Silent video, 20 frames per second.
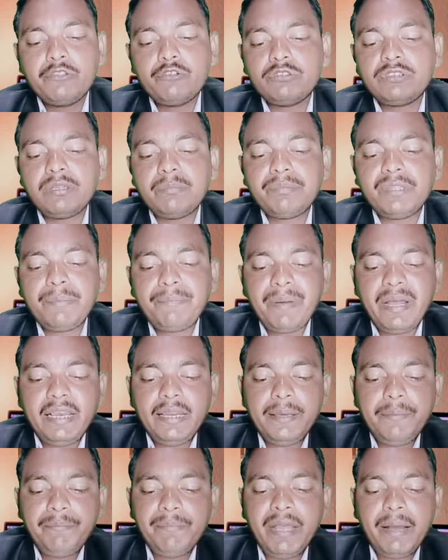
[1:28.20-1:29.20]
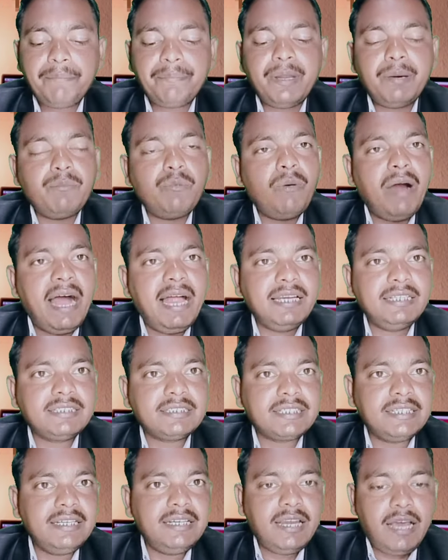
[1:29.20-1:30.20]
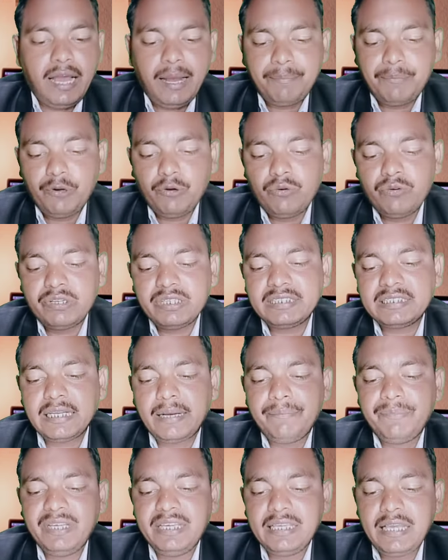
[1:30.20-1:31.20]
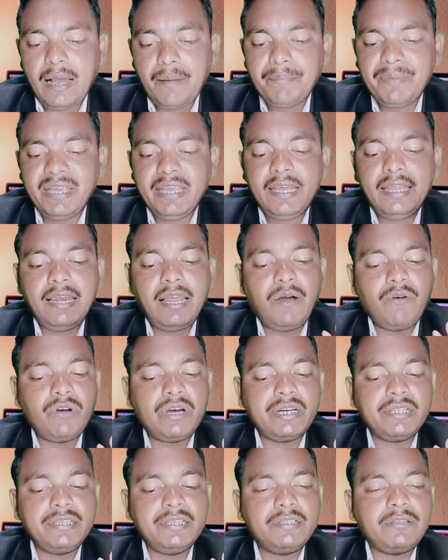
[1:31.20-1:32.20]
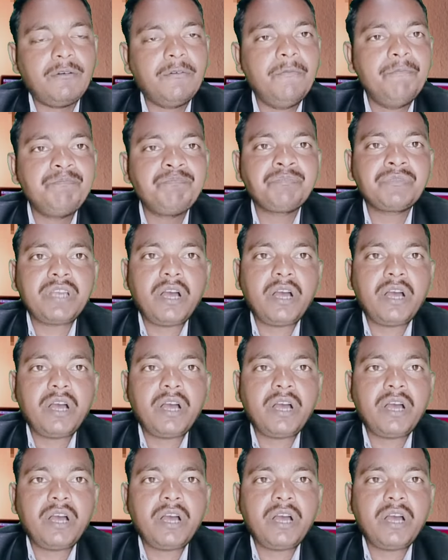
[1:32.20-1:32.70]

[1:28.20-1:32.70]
तो सबसे पहले मैं अपना मोबाइल स्क्रीन आप लोगों के सामने यहाँ पर अलाउ कर देता हूँ